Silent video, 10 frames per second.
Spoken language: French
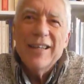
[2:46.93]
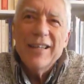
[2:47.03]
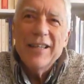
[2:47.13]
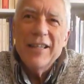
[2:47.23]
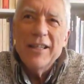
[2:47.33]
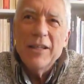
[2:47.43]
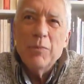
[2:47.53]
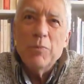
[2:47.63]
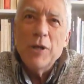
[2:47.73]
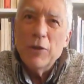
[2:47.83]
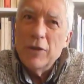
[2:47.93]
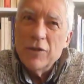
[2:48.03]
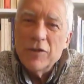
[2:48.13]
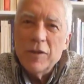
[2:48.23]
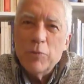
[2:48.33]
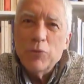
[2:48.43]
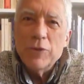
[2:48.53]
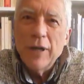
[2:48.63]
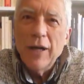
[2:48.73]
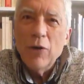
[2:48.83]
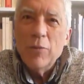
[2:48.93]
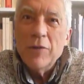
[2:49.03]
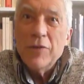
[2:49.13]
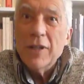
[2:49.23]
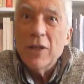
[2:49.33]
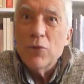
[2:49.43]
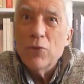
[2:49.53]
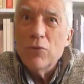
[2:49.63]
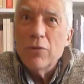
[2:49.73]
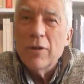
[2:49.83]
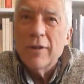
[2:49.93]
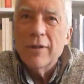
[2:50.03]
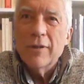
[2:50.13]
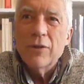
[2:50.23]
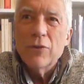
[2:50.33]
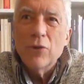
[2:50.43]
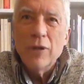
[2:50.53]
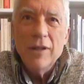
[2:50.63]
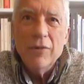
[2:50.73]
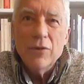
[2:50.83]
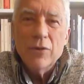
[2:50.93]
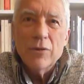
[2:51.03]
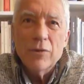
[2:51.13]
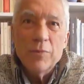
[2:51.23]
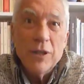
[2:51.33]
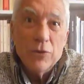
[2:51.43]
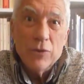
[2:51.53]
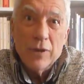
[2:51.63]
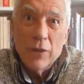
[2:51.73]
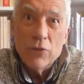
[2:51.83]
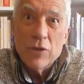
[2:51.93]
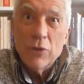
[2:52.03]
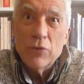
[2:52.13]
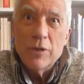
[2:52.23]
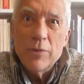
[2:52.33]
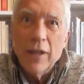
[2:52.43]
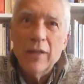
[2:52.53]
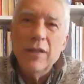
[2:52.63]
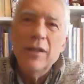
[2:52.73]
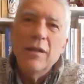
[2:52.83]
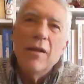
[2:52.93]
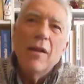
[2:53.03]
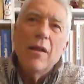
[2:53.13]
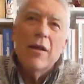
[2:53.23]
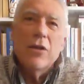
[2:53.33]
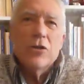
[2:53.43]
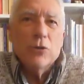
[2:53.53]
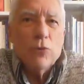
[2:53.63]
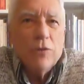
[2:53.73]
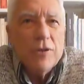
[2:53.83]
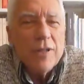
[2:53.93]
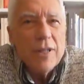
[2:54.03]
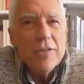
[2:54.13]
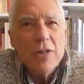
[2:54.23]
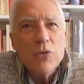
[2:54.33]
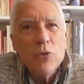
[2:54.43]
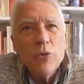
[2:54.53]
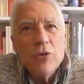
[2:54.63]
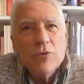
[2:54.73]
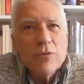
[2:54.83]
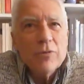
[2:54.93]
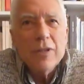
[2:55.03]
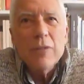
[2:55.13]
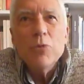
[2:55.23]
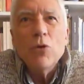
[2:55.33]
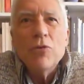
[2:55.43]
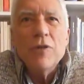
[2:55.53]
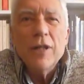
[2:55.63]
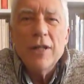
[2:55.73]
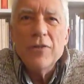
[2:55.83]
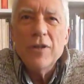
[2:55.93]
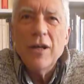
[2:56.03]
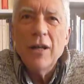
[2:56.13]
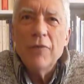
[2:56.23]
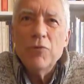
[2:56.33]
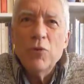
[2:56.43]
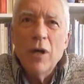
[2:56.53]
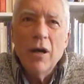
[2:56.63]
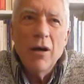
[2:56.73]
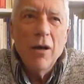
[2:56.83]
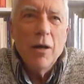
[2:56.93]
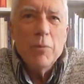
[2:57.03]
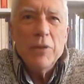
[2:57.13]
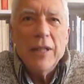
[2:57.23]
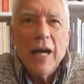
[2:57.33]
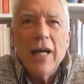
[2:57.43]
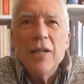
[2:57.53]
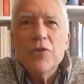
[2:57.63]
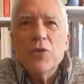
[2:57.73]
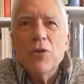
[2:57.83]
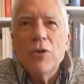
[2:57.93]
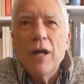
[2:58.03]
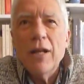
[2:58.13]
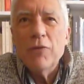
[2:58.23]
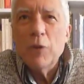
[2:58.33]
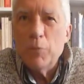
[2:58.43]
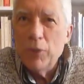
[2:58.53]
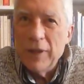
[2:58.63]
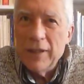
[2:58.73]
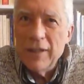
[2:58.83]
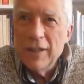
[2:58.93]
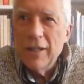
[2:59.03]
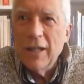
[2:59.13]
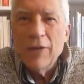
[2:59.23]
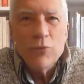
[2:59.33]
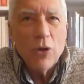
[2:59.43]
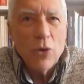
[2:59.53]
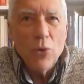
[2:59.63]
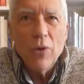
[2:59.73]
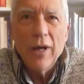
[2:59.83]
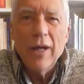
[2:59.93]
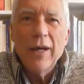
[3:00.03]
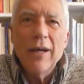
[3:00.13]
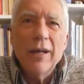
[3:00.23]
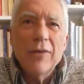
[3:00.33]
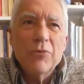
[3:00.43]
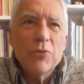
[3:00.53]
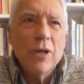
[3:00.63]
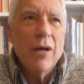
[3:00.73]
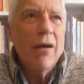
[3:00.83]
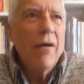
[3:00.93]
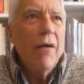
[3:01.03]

Et bien des années plus tard, on m'a fait cadeau euh, de livres de pièces de théâtre de Jacques Audiberti. Et j'ai trouvé que c'était exactement ce qui me convenait. C'est à la fois picaresque, à la fois poétique, à la fois concret, à la fois